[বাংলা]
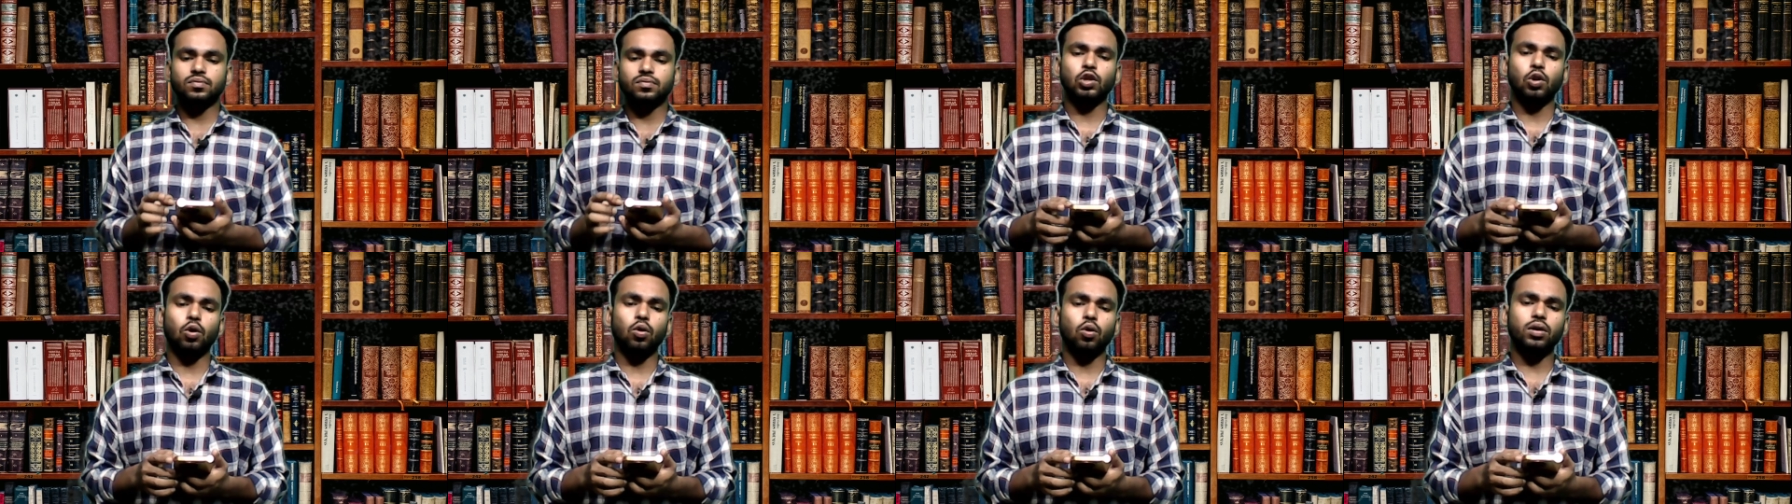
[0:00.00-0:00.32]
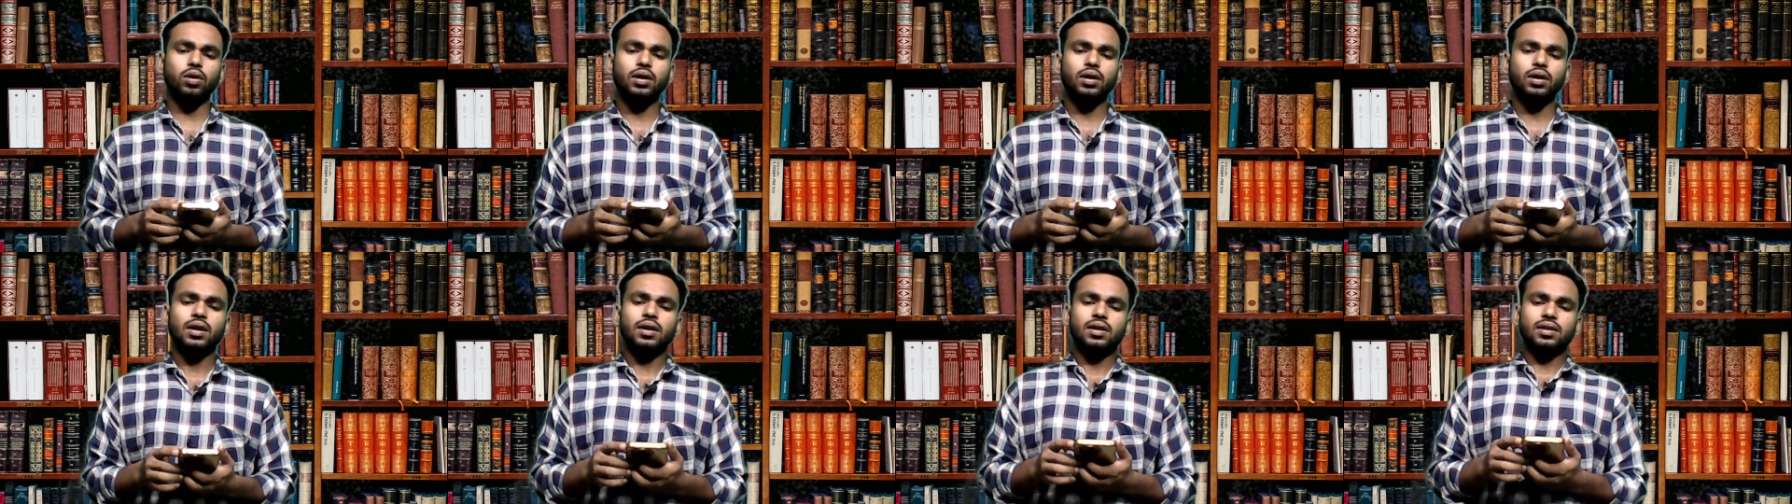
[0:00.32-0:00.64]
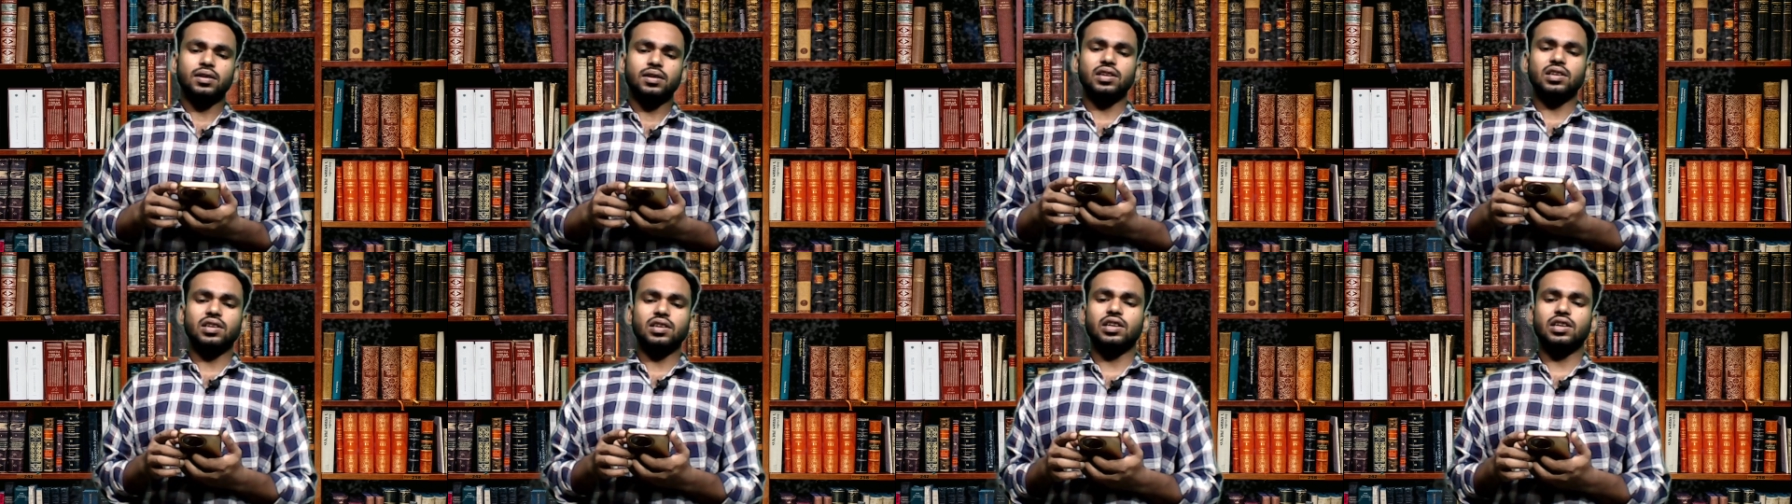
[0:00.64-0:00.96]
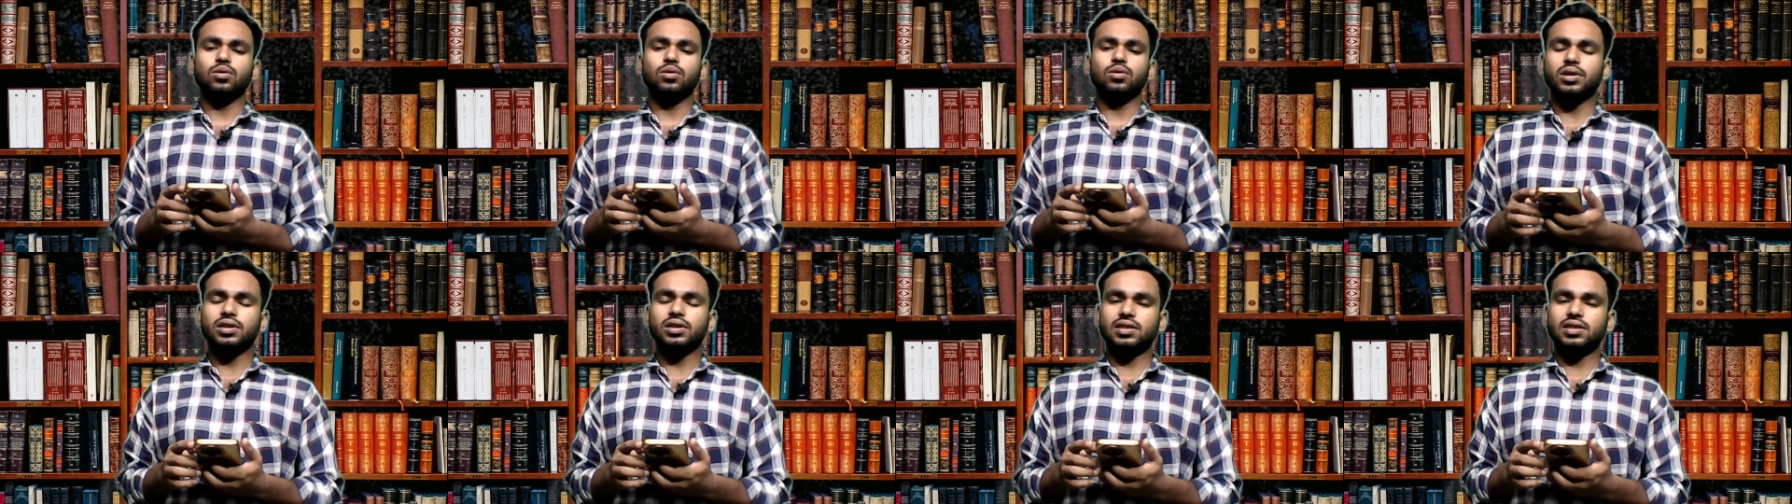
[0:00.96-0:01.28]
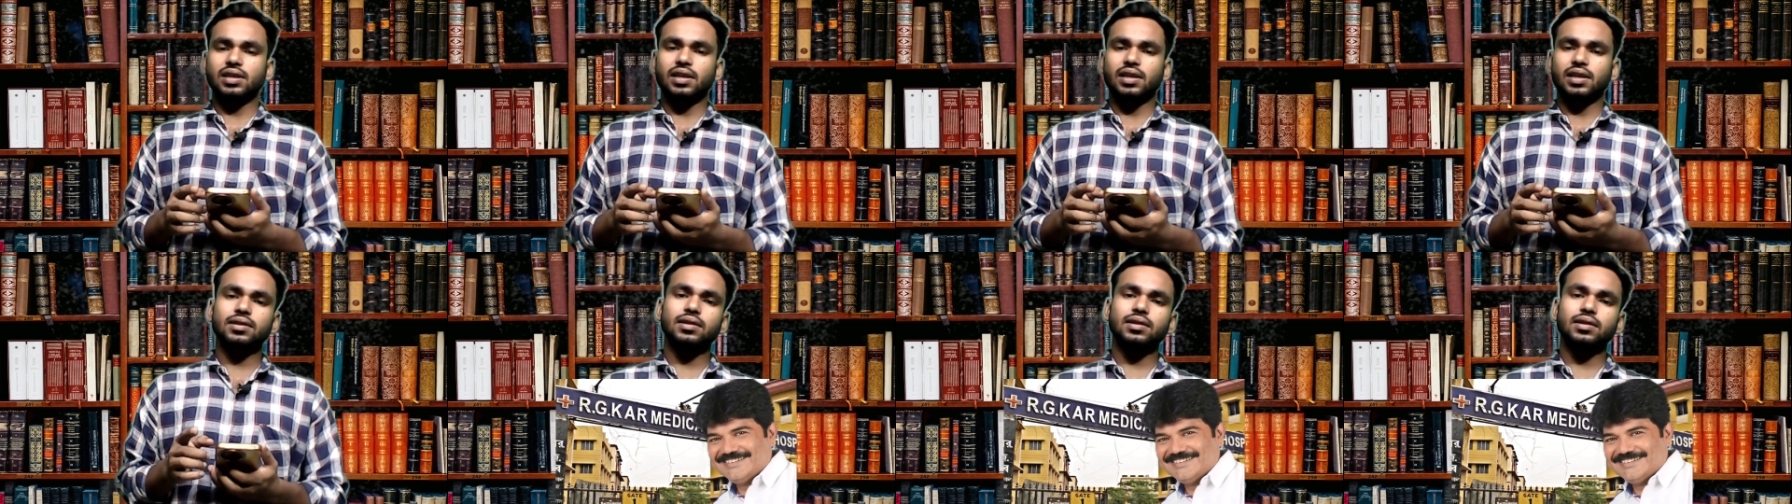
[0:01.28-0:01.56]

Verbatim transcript: লোক তিনি কি করেছিলেন